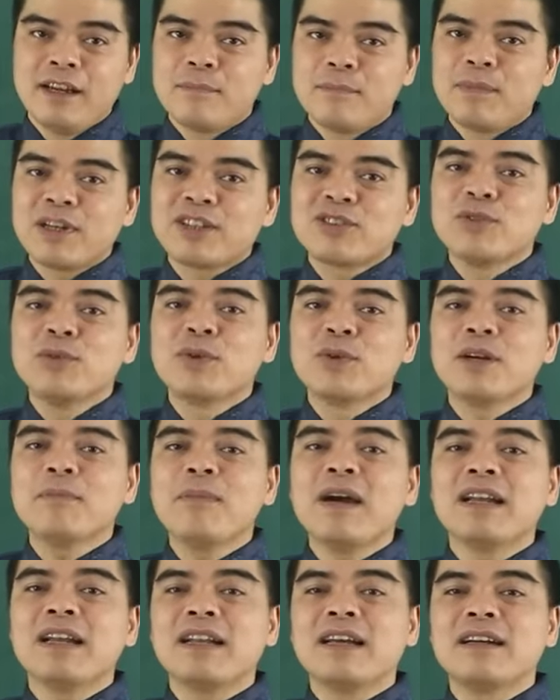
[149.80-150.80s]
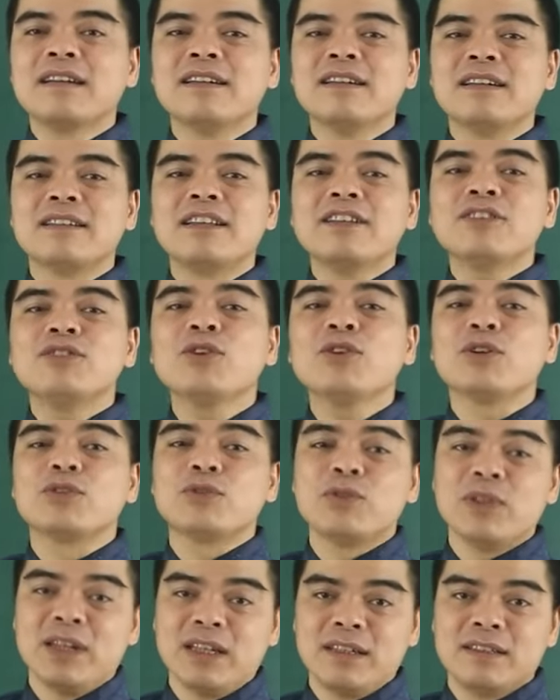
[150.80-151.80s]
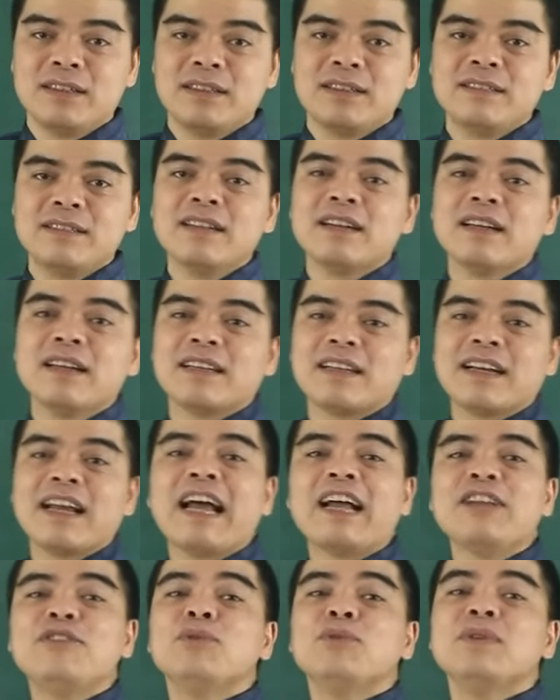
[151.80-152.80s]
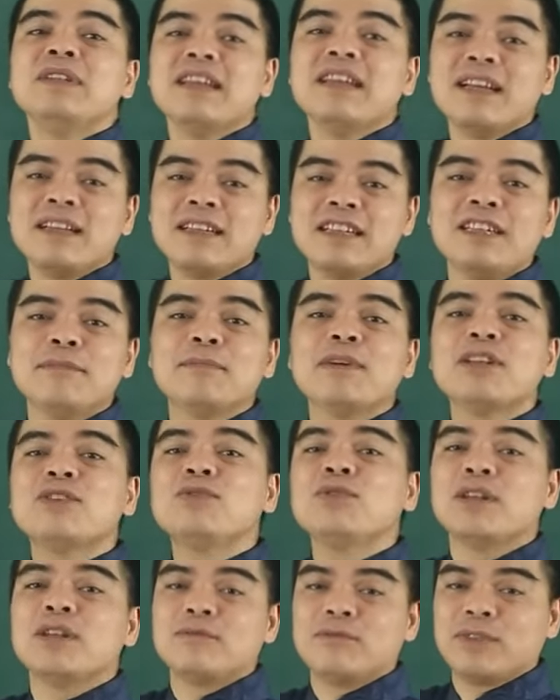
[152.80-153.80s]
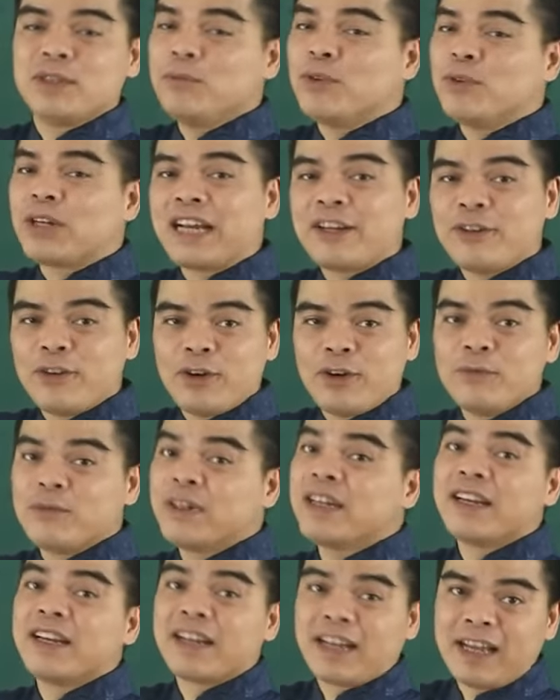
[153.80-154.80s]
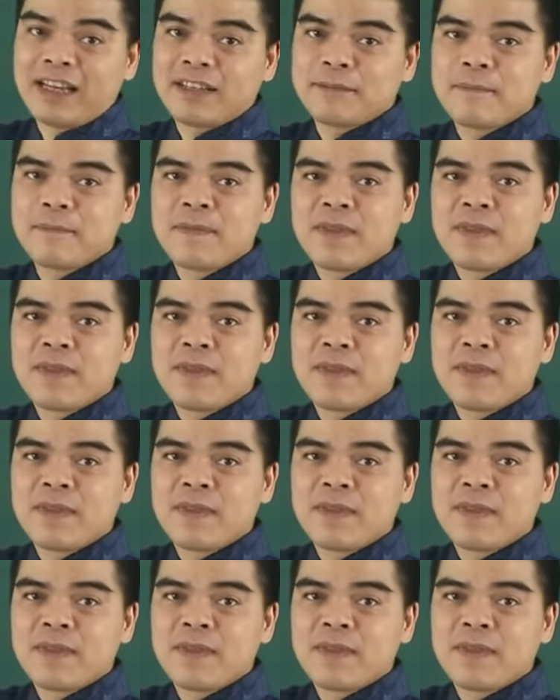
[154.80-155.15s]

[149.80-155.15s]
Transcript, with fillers: mặc dù các bạn là người thích trò chuyện nhưng lại khá nhút nhát khi bắt chuyện với một ai đó với người khác